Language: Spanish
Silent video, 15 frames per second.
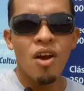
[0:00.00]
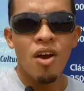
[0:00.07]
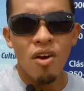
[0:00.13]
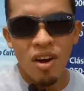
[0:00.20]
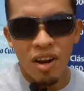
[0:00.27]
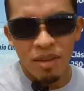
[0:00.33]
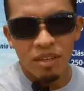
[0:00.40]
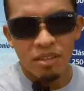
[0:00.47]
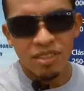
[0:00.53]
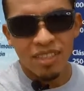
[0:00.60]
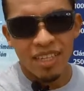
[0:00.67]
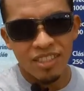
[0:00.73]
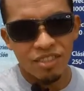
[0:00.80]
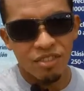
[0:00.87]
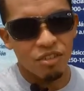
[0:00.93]
Hola amigos,
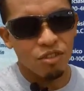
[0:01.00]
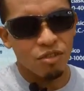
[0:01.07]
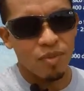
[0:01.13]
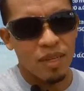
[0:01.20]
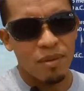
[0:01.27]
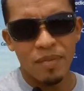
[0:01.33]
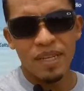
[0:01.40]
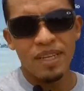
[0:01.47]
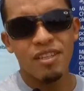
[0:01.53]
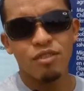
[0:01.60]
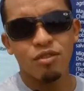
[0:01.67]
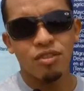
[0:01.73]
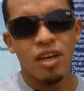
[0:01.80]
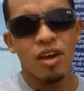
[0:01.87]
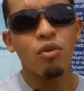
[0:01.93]
sean todos
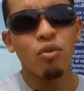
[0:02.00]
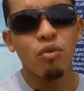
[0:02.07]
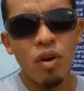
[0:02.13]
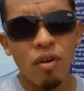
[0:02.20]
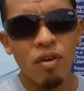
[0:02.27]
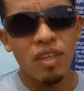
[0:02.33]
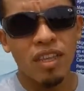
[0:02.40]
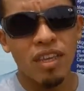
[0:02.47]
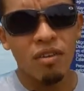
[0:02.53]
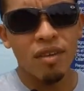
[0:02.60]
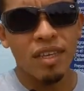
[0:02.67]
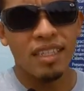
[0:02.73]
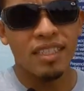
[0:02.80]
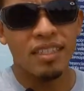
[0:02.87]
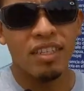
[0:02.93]
bienvenidos a un nuevo video
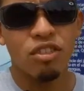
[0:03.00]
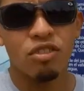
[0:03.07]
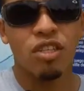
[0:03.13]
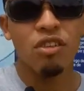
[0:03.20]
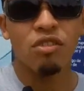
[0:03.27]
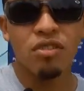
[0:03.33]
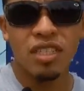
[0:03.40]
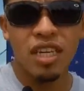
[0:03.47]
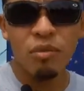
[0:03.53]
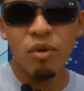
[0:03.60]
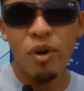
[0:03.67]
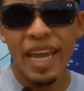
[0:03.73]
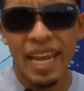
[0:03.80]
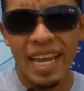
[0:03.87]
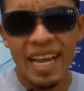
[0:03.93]
y esta vez nos
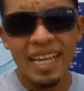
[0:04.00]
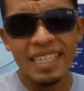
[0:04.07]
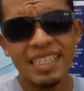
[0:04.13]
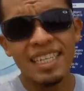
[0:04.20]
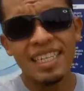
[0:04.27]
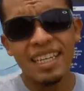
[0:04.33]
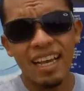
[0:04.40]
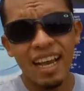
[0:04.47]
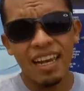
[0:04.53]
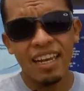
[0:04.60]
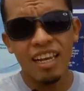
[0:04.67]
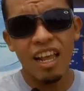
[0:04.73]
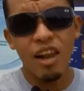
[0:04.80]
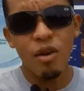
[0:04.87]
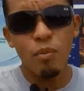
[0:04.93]
encontramos en el
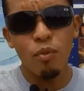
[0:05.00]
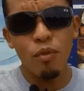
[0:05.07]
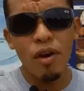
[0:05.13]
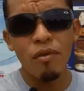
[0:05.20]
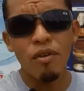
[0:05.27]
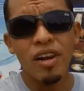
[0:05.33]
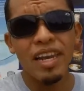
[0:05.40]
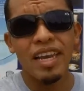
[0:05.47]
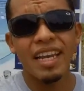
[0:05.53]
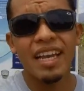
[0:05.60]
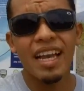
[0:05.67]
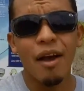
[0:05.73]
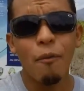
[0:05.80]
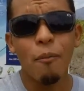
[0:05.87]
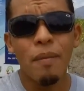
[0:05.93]
Chilcal, el pueblo
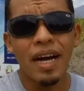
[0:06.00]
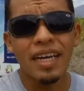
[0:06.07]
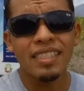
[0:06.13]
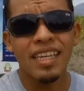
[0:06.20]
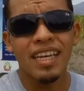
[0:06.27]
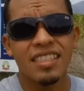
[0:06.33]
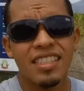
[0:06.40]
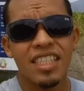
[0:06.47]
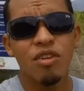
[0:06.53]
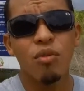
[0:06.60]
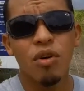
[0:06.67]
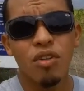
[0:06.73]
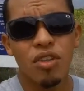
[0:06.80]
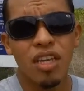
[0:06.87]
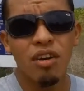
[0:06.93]
lenca más
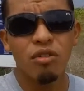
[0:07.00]
antiguo de